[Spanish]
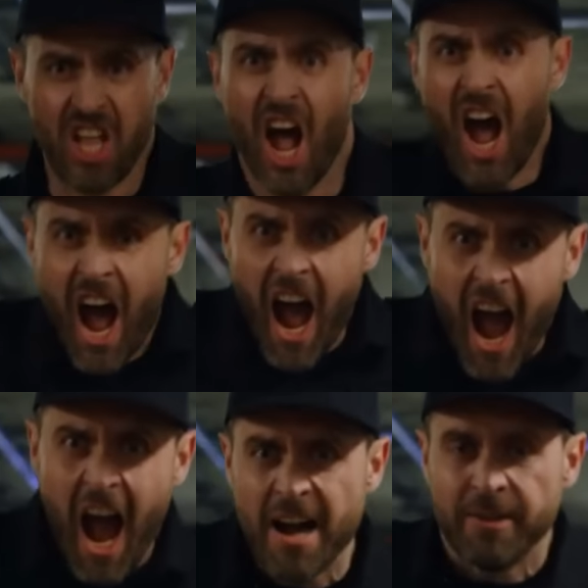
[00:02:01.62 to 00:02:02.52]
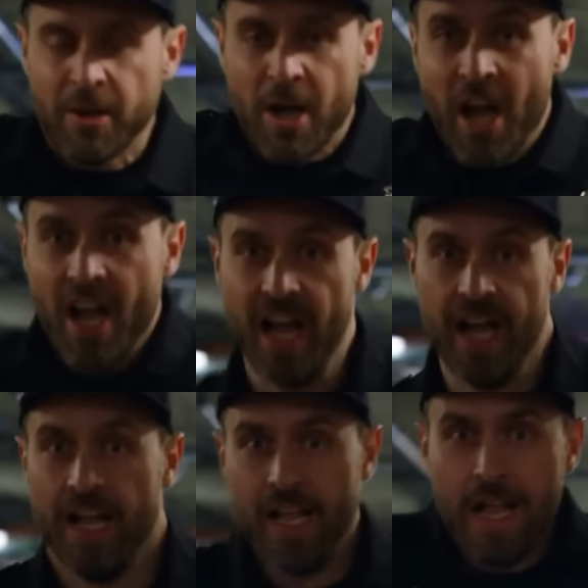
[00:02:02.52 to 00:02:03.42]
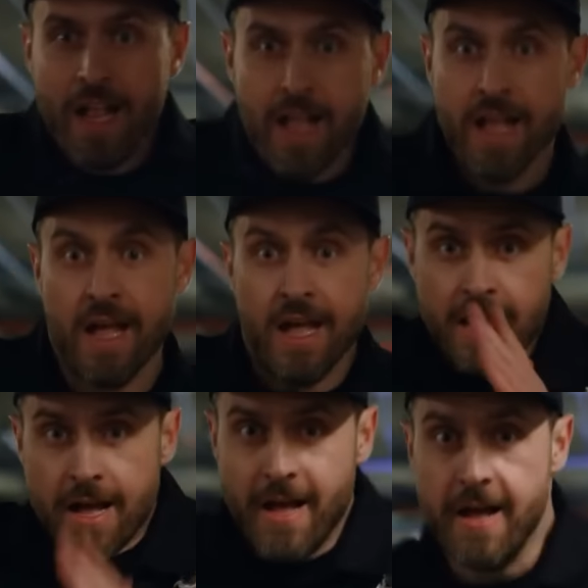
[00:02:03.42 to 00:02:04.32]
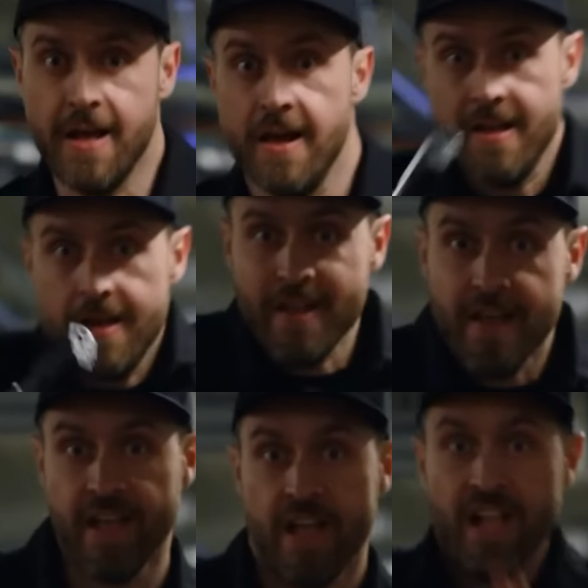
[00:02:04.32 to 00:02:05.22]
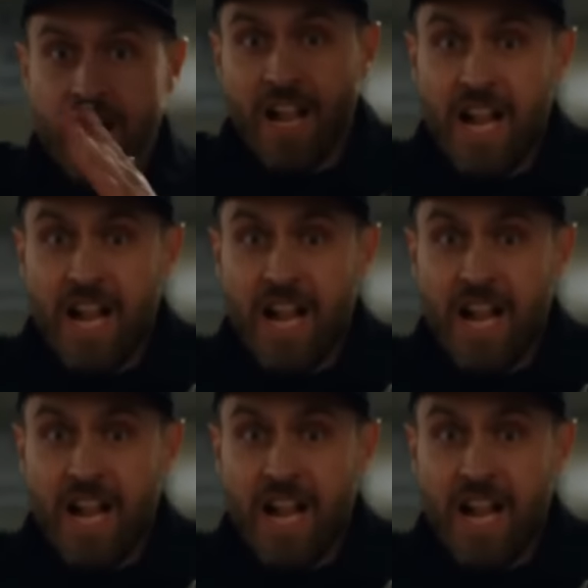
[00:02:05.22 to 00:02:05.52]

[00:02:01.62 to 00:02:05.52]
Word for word: El hombre condujo tras los delincuentes, decidido a alcanzarlos y